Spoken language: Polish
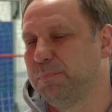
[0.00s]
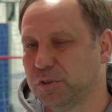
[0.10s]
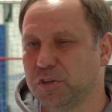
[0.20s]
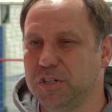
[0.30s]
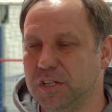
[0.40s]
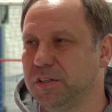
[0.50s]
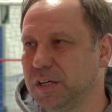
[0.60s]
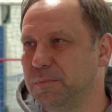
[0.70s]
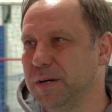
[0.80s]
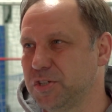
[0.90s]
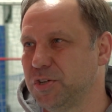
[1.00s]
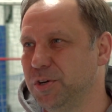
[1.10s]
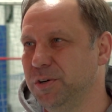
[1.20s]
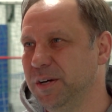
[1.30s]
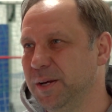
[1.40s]
podchodzili do tego
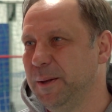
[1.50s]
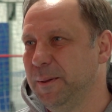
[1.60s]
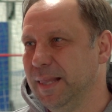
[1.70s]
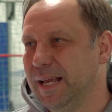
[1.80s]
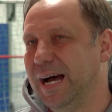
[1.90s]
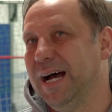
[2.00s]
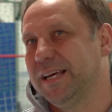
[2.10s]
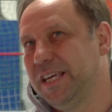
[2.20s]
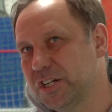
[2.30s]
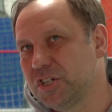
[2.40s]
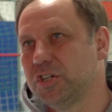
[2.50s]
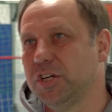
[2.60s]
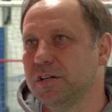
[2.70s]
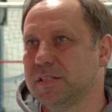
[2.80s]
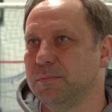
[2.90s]
meczu, ach, jeszcze
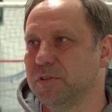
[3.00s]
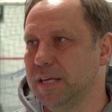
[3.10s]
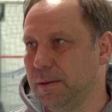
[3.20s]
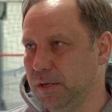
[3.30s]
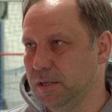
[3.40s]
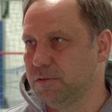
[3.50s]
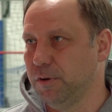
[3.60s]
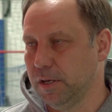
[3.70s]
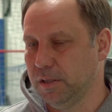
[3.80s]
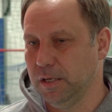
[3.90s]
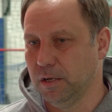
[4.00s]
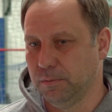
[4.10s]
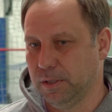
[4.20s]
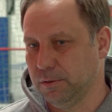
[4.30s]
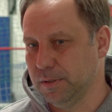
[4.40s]
żyjąc emocjami z
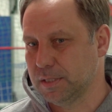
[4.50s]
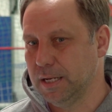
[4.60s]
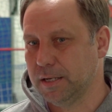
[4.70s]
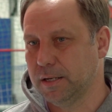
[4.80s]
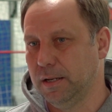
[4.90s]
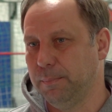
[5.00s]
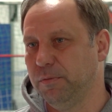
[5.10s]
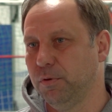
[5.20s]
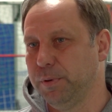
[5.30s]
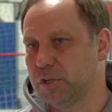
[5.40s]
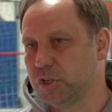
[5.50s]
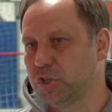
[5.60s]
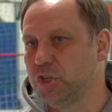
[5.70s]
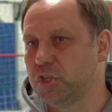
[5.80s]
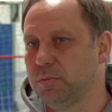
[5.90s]
Fiorentiną. Natomiast Lech na pewno pierwsze
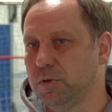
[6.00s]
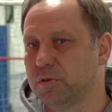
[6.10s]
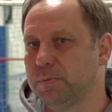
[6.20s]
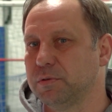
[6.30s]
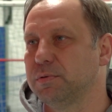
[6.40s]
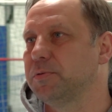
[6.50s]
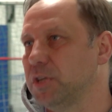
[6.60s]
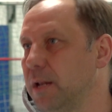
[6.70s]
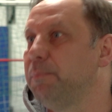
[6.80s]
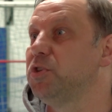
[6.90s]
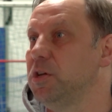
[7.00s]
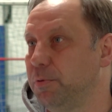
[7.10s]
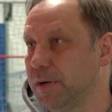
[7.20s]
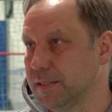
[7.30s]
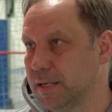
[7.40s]
30 minut miał słabsze, ale później
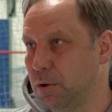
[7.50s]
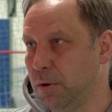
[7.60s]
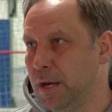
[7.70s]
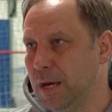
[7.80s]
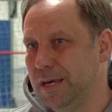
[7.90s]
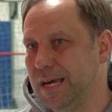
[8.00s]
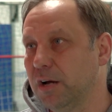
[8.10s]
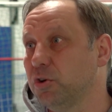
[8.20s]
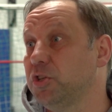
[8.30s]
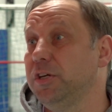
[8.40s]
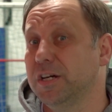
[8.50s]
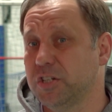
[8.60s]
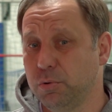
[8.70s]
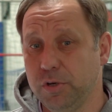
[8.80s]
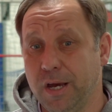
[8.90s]
pokazał jakość i ja
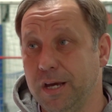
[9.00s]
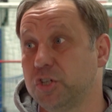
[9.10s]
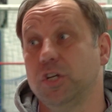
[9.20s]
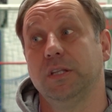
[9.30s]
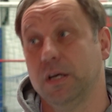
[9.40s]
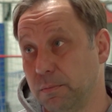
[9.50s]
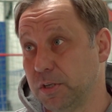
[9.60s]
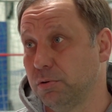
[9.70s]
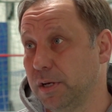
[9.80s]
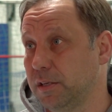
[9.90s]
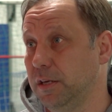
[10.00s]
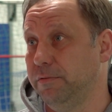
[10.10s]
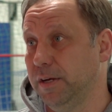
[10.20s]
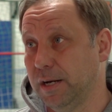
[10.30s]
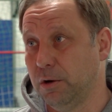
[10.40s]
żałuję, że tego meczu Lech nie
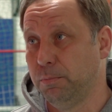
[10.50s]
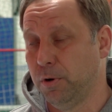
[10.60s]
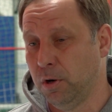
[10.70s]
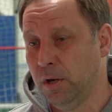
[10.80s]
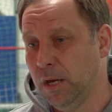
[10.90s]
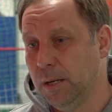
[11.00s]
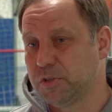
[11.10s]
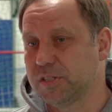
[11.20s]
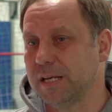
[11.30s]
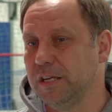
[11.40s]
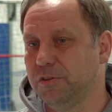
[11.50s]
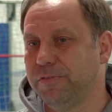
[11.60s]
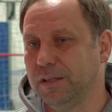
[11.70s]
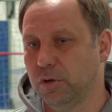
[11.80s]
wygrał, bo przystanie 2